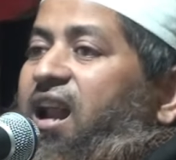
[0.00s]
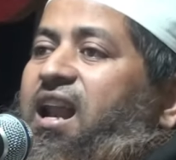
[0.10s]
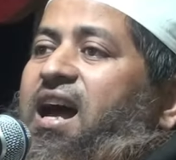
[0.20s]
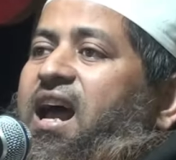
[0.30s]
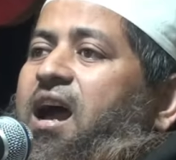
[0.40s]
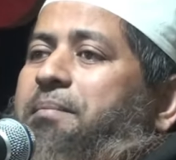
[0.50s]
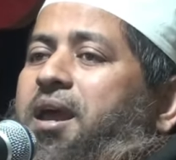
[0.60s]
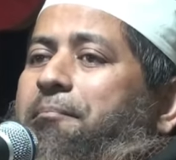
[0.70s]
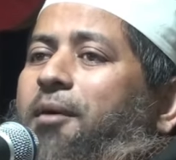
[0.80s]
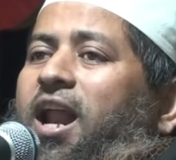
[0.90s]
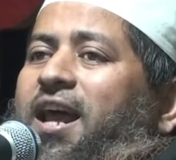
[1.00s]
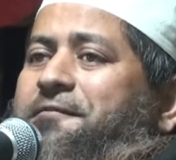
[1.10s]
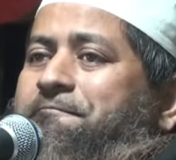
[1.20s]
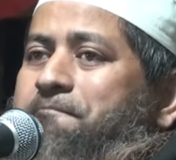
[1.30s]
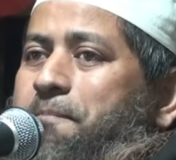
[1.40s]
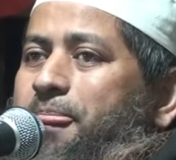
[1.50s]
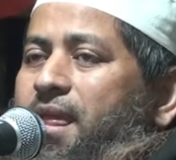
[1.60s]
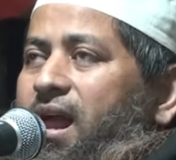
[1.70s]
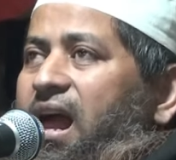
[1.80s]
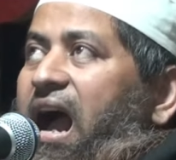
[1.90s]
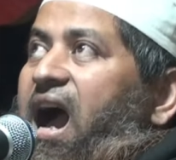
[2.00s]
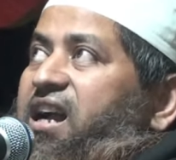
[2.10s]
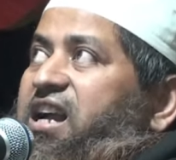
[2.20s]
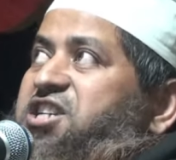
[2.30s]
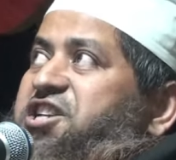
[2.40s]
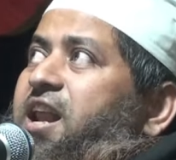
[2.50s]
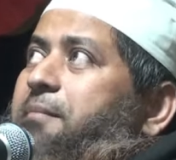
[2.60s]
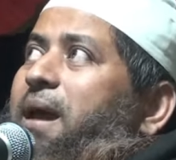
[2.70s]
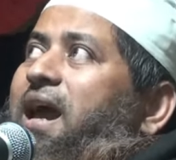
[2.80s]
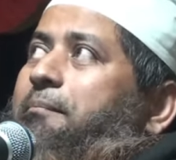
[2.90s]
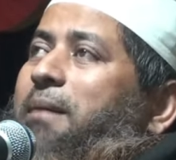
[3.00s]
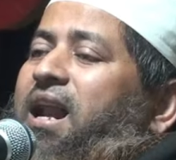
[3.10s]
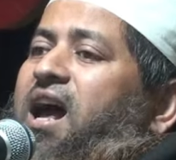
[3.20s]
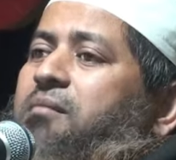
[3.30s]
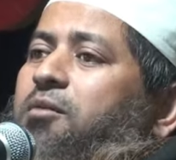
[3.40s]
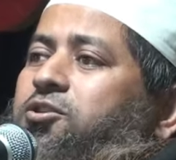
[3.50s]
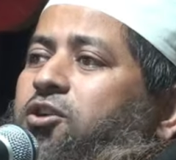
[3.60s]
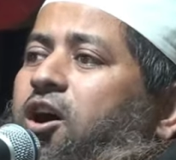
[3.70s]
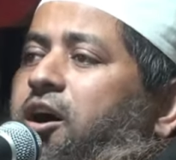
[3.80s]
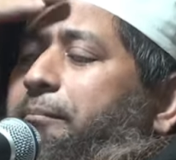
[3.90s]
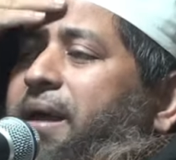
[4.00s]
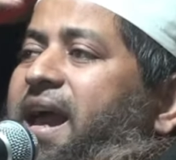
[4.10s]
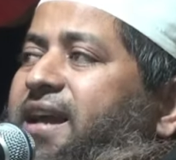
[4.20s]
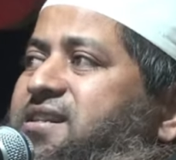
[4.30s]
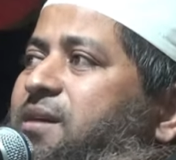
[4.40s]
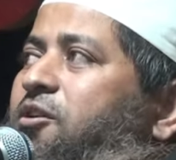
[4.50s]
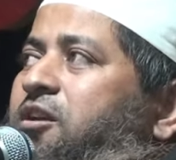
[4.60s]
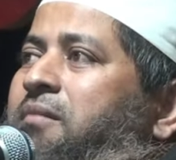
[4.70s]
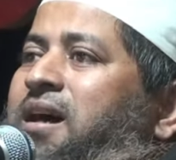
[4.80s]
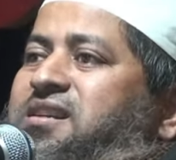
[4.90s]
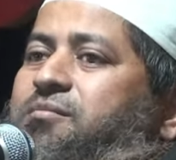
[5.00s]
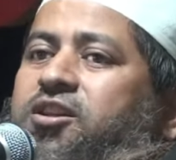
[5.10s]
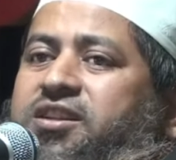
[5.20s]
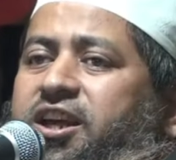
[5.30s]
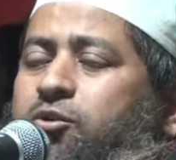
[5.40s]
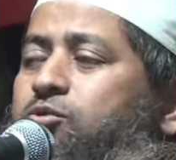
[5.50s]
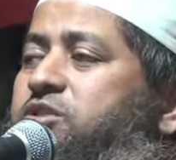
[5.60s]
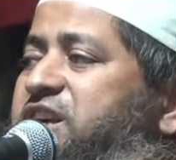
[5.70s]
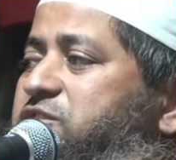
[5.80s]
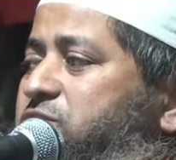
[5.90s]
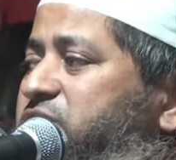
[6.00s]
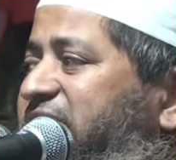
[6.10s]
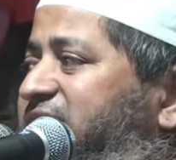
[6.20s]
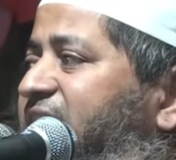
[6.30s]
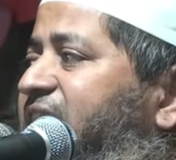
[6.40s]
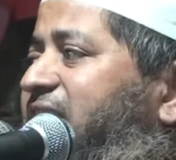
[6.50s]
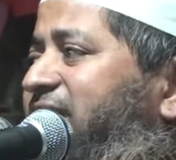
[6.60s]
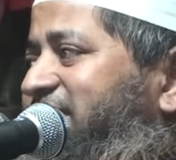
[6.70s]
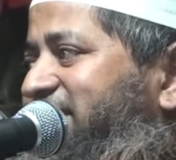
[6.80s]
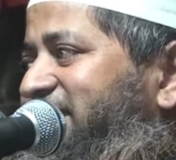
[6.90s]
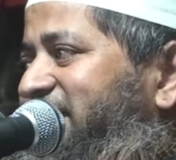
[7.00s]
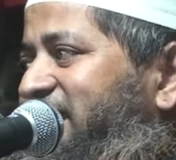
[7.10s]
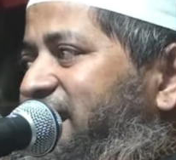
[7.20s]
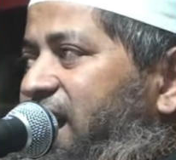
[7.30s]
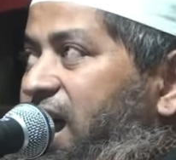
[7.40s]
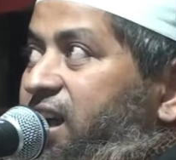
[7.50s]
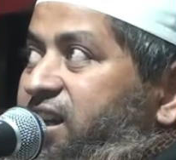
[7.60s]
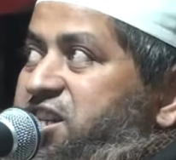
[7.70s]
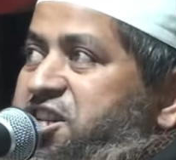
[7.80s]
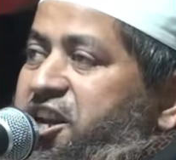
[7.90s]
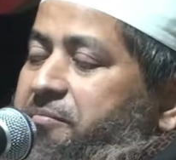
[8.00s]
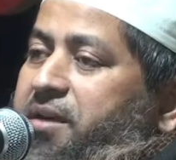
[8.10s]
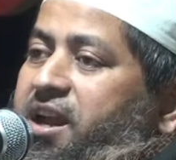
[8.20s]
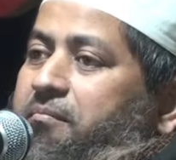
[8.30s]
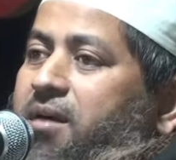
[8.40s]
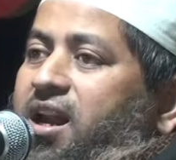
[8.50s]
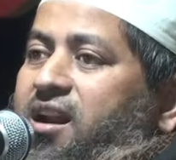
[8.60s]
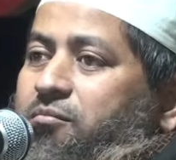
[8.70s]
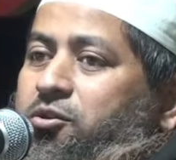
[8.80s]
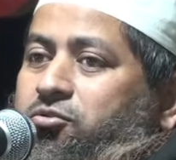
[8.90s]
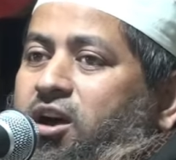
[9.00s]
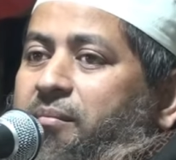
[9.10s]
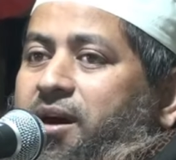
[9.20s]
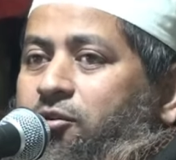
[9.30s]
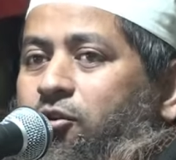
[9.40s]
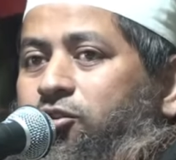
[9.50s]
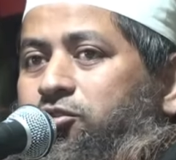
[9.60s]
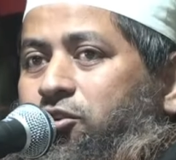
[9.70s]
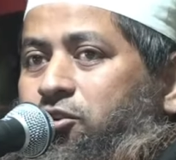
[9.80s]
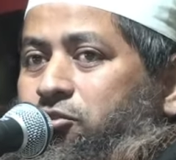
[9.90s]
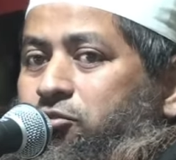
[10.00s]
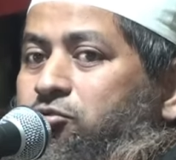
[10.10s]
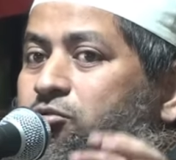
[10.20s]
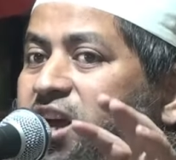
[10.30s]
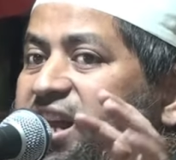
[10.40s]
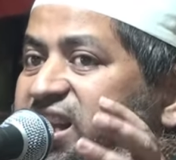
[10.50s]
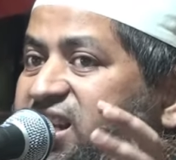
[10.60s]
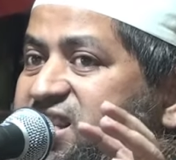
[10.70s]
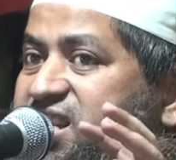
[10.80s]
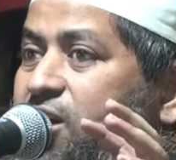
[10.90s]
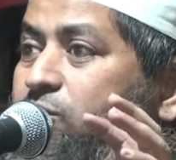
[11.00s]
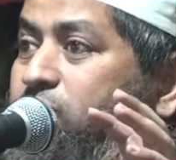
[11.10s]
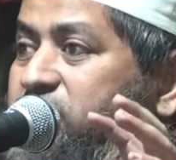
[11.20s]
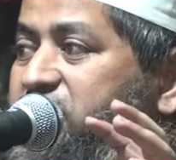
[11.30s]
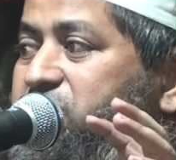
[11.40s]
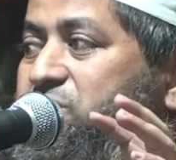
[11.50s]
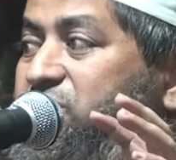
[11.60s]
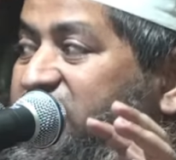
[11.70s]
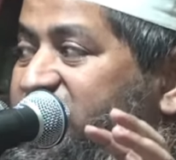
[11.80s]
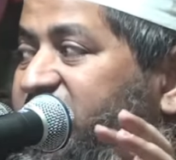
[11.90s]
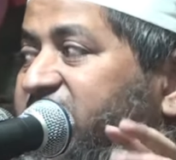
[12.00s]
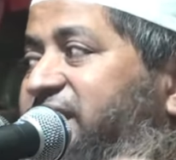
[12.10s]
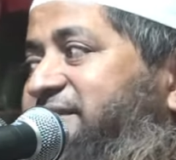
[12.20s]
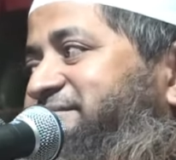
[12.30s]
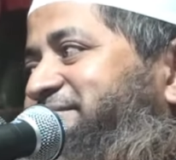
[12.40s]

আল্লাহর হাবিব বলেন আকাশের মেঘমালার মতো মেঘ যেমন মাঝে মধ্যে উকি ঝুঁকি দেয় আকাশের মেঘমালার মতো আমার অন্তরেও গুনার ইচ্ছা উঁকি ঝুঁকি দেয়